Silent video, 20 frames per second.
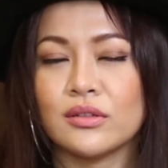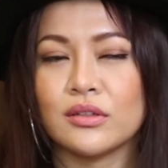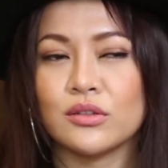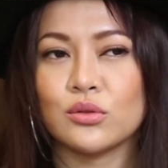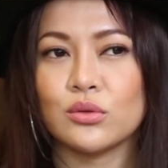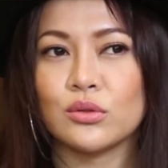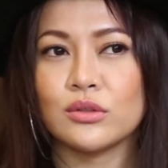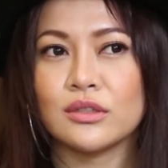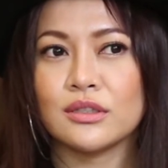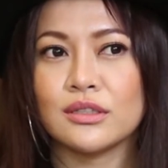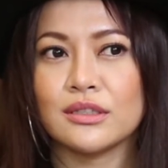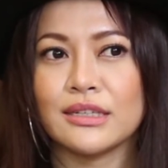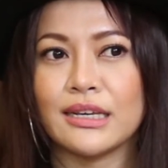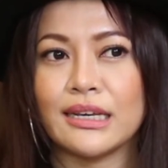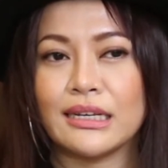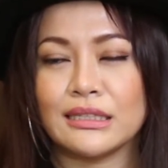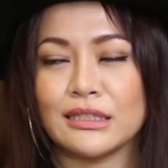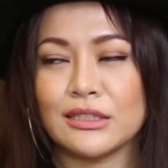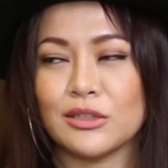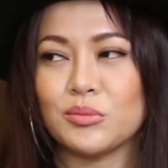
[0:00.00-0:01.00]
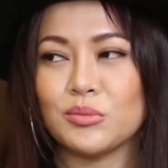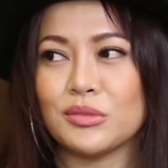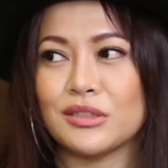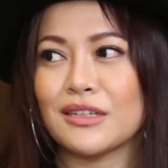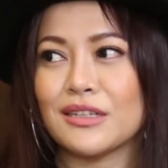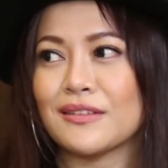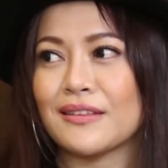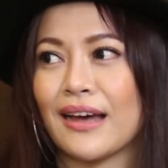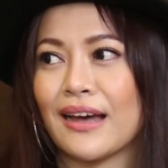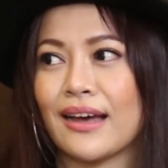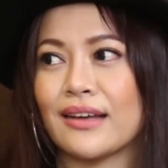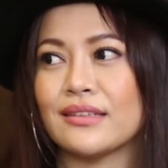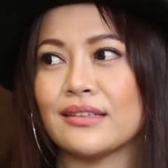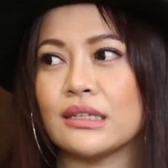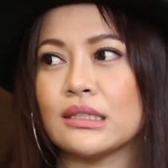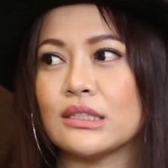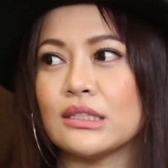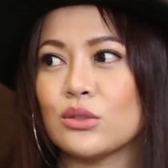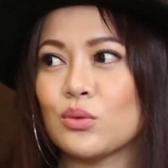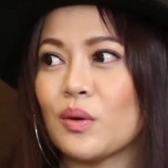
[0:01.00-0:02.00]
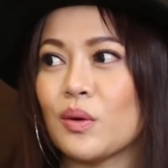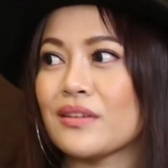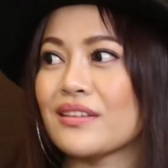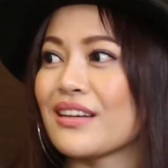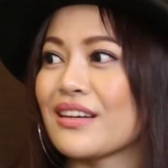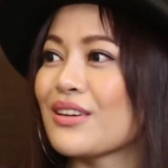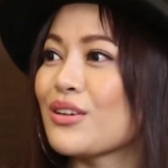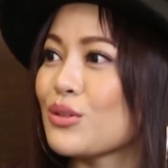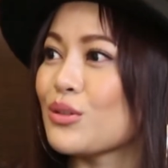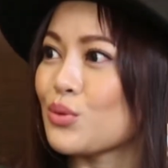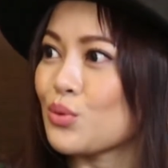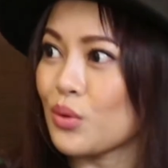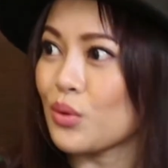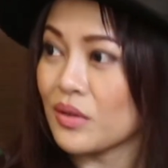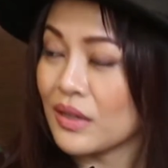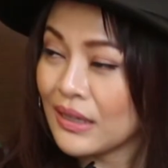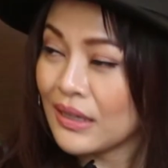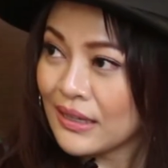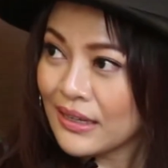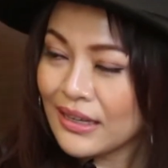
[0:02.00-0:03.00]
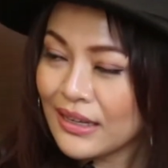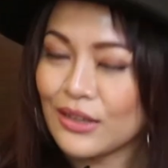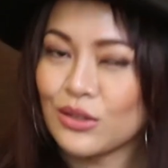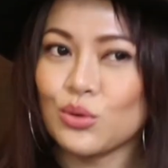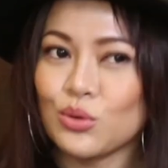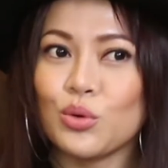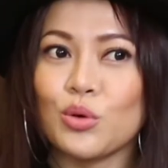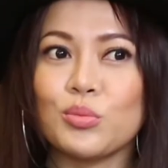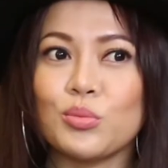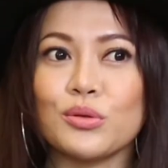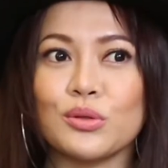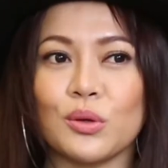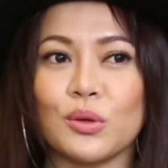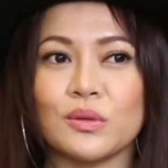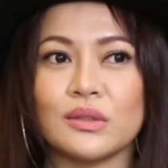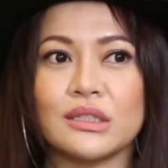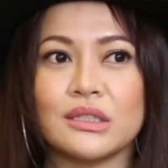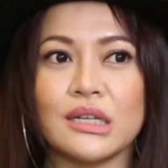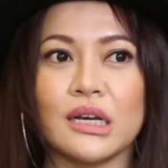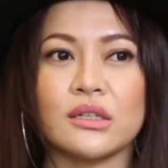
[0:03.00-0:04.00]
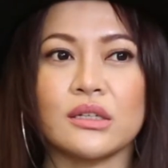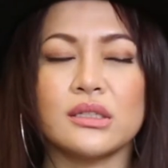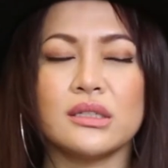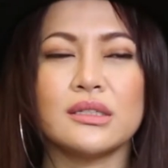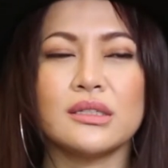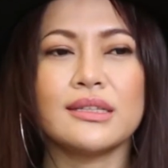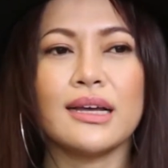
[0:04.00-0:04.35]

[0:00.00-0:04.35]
就是野心比较大一点，希望能够做很多不同的尝试。